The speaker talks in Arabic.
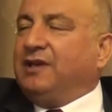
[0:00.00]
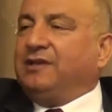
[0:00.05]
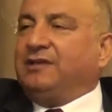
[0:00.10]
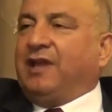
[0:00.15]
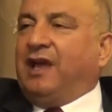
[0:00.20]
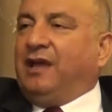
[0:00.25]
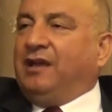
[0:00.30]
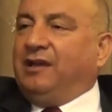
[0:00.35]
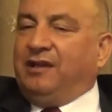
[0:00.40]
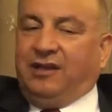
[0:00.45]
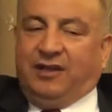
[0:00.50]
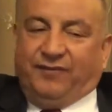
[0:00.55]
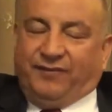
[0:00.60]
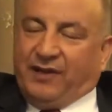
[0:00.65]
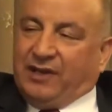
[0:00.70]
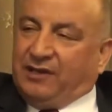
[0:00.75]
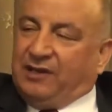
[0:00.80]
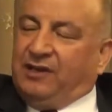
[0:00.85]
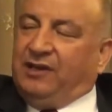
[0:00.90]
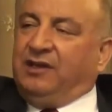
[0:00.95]
تأهيلية
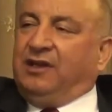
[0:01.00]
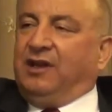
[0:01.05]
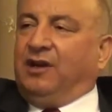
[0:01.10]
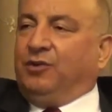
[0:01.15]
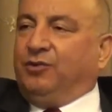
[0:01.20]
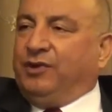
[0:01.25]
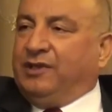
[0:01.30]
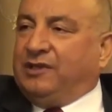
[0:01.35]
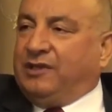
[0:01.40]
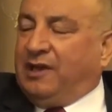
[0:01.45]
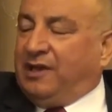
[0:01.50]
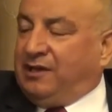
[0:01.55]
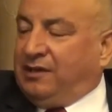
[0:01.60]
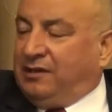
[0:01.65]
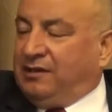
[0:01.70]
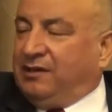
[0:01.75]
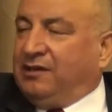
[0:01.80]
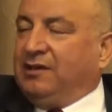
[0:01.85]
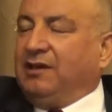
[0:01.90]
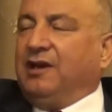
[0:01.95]
فنية أو
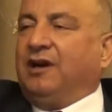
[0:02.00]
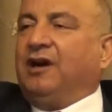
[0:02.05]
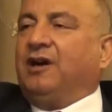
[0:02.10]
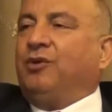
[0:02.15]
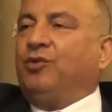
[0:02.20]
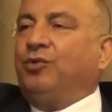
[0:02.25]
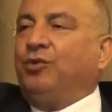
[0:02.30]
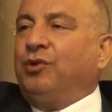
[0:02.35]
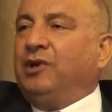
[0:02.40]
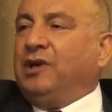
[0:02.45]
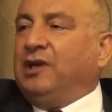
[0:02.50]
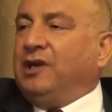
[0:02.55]
إدارية أو